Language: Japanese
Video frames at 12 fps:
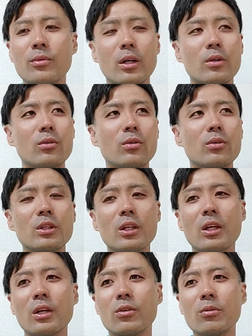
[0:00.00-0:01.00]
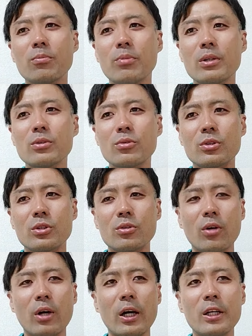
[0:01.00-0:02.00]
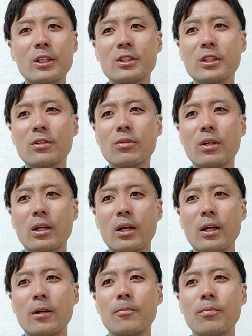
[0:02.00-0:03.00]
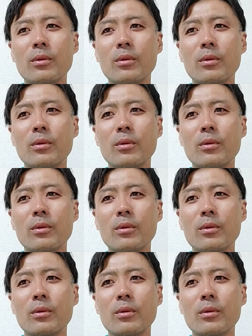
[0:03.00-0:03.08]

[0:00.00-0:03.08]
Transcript: あの世間の一般常識と乖離してるから